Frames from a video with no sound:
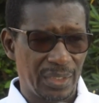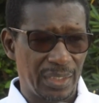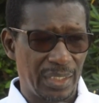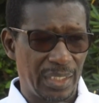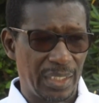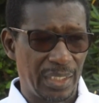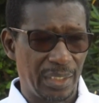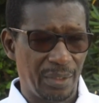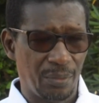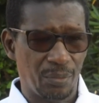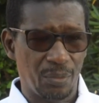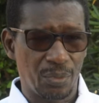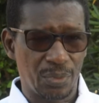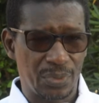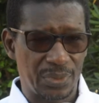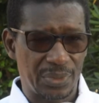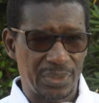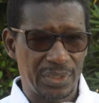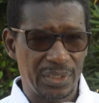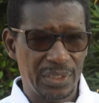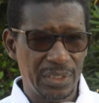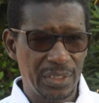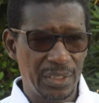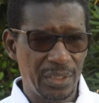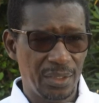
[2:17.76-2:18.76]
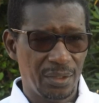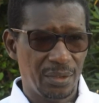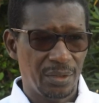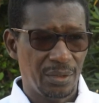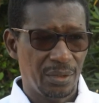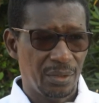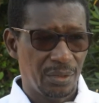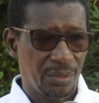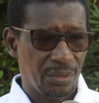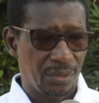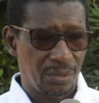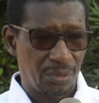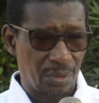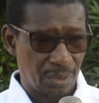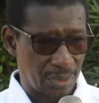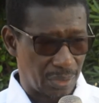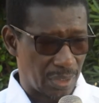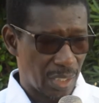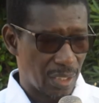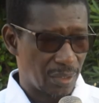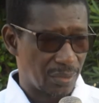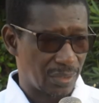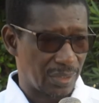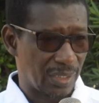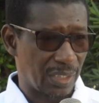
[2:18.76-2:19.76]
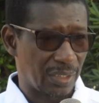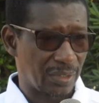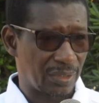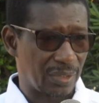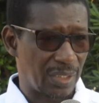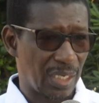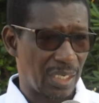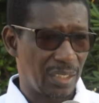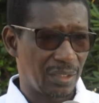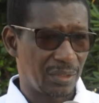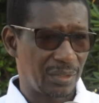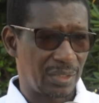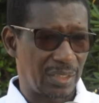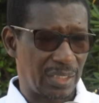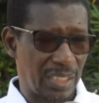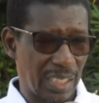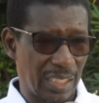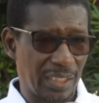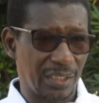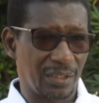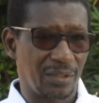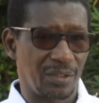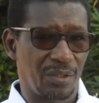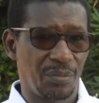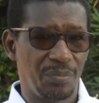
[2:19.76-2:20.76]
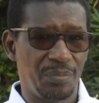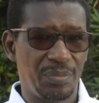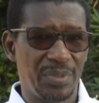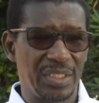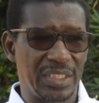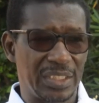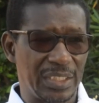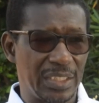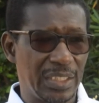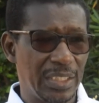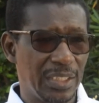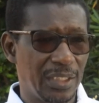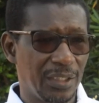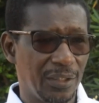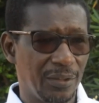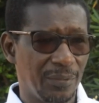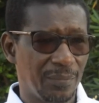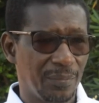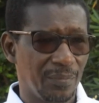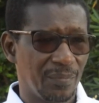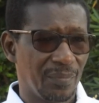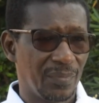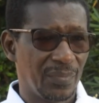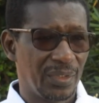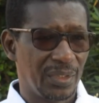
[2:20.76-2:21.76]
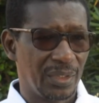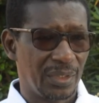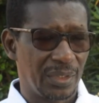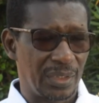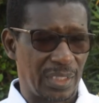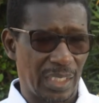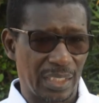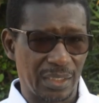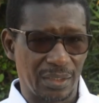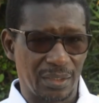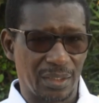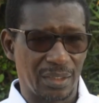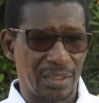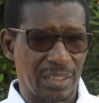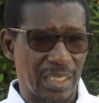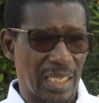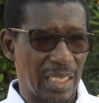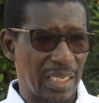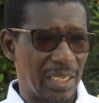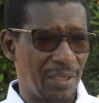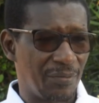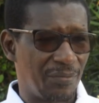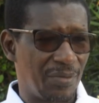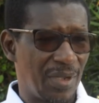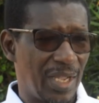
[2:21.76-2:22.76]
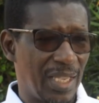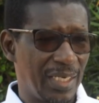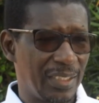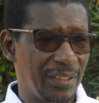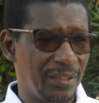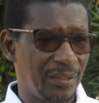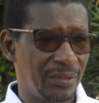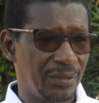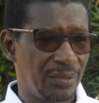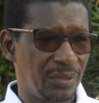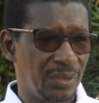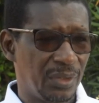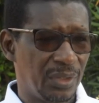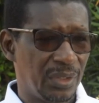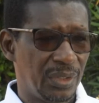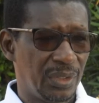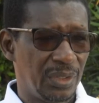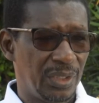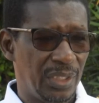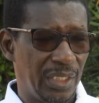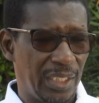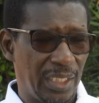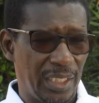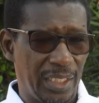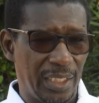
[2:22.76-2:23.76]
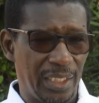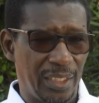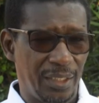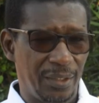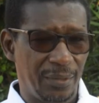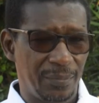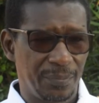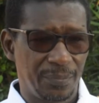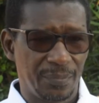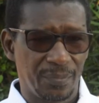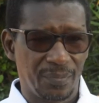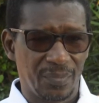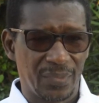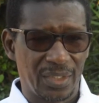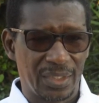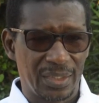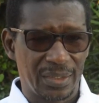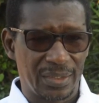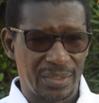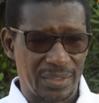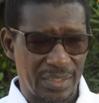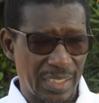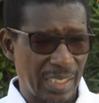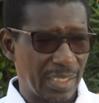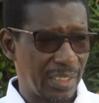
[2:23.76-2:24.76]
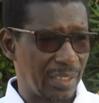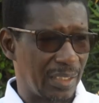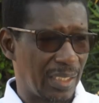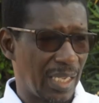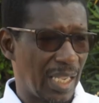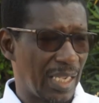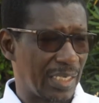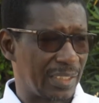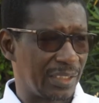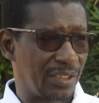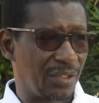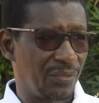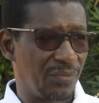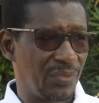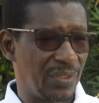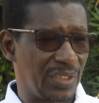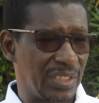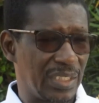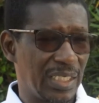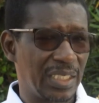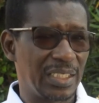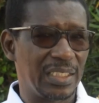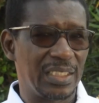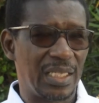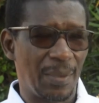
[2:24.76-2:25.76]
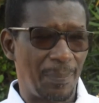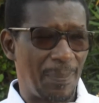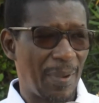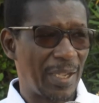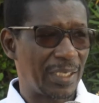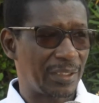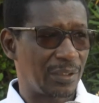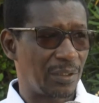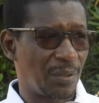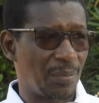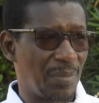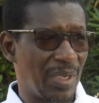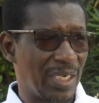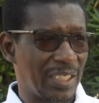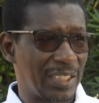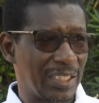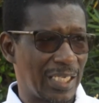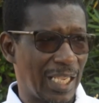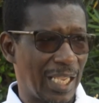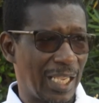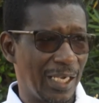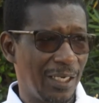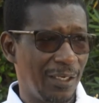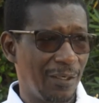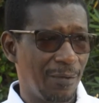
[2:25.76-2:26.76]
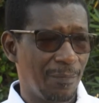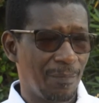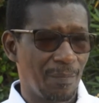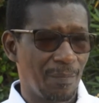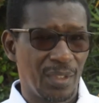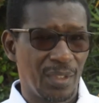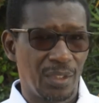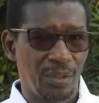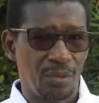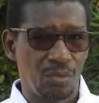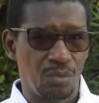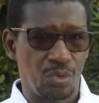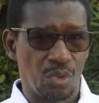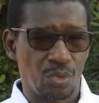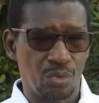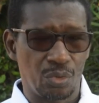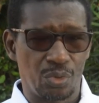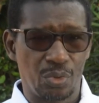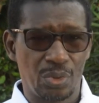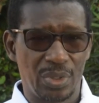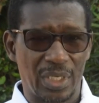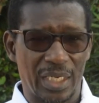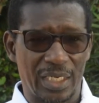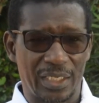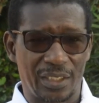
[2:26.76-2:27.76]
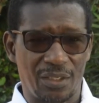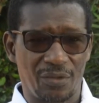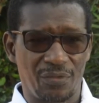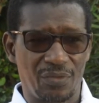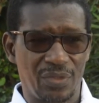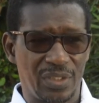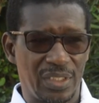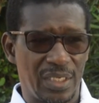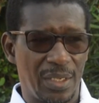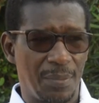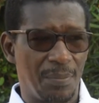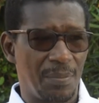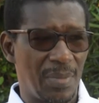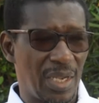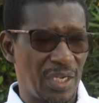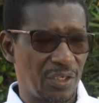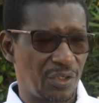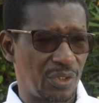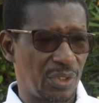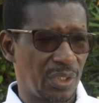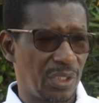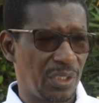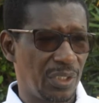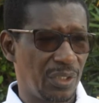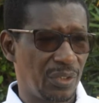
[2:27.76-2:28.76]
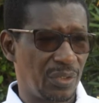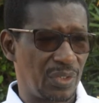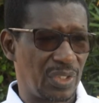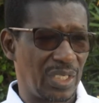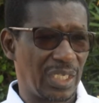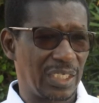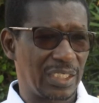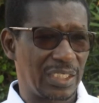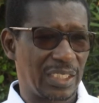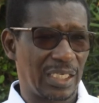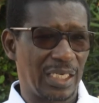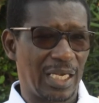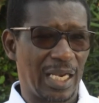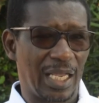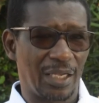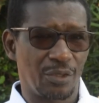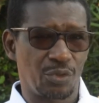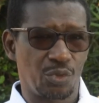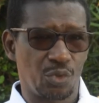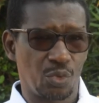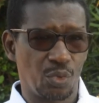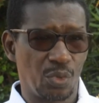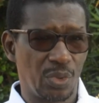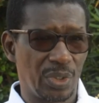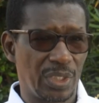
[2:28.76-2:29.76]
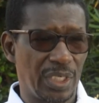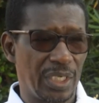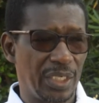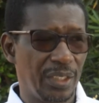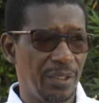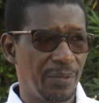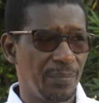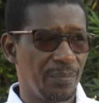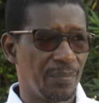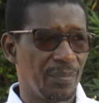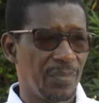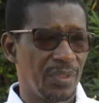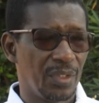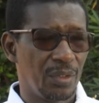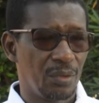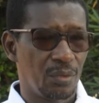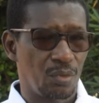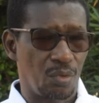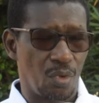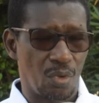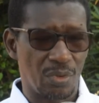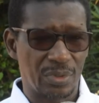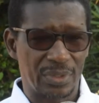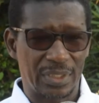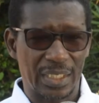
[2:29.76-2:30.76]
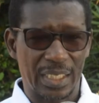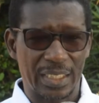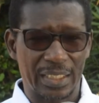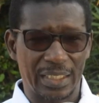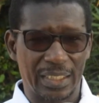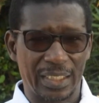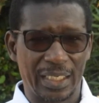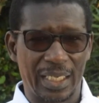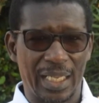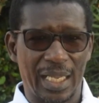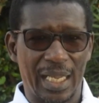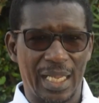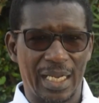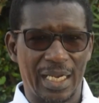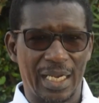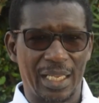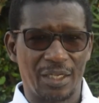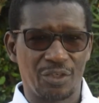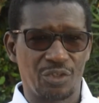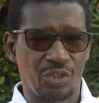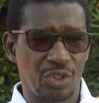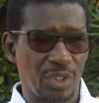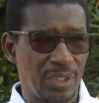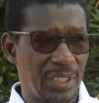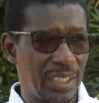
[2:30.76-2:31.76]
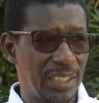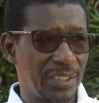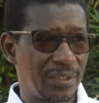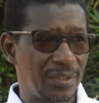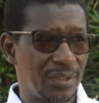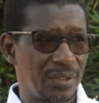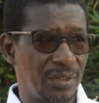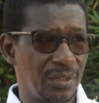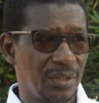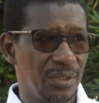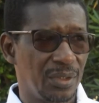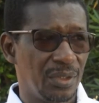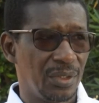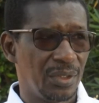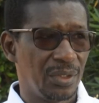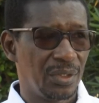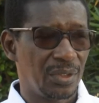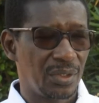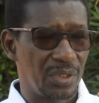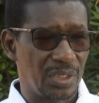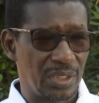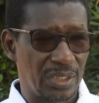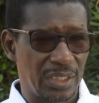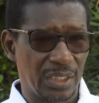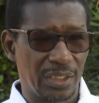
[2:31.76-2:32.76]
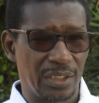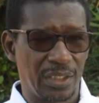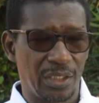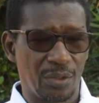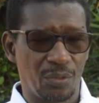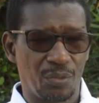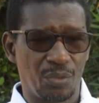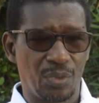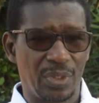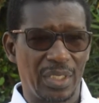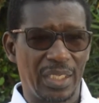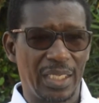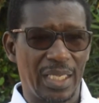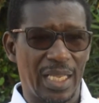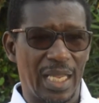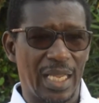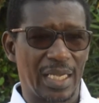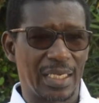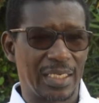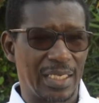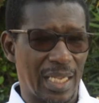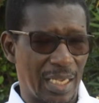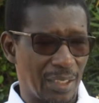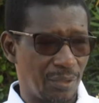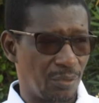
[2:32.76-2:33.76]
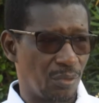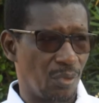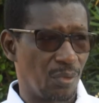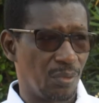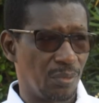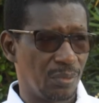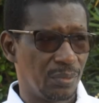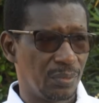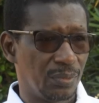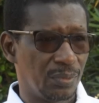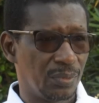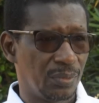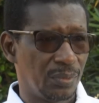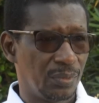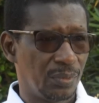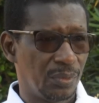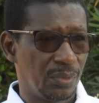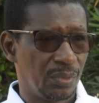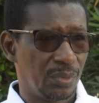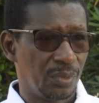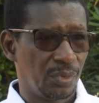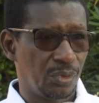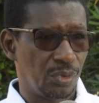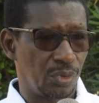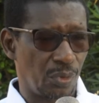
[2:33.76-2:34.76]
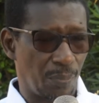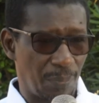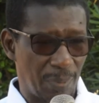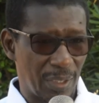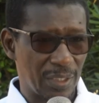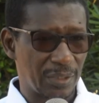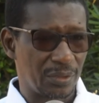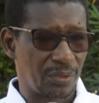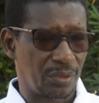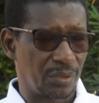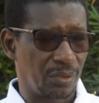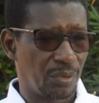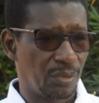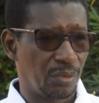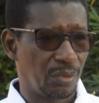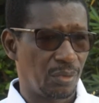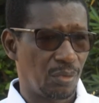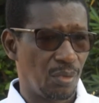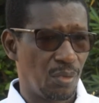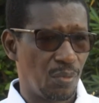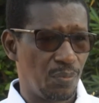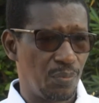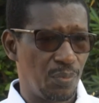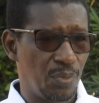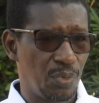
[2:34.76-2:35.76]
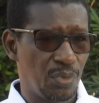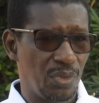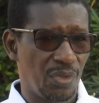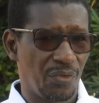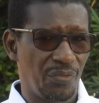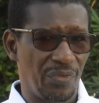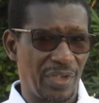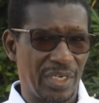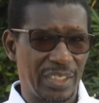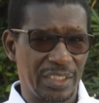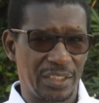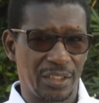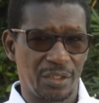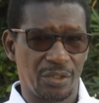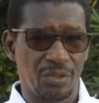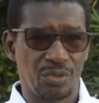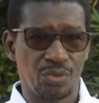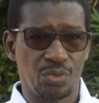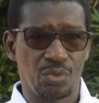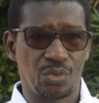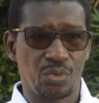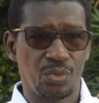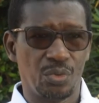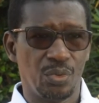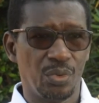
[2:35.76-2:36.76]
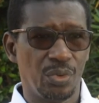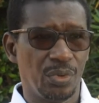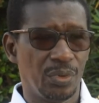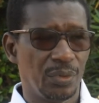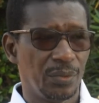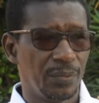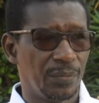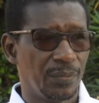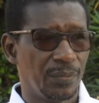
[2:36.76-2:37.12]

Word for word: et aussi de temps en temps quelques meetings, quelques caravanes et cinq activités départementales, dont une activité majeure qui était la journée consacrée à la jeunesse qui s'est déroulée à Gandon. Je pense qu'au bout de 21 jours,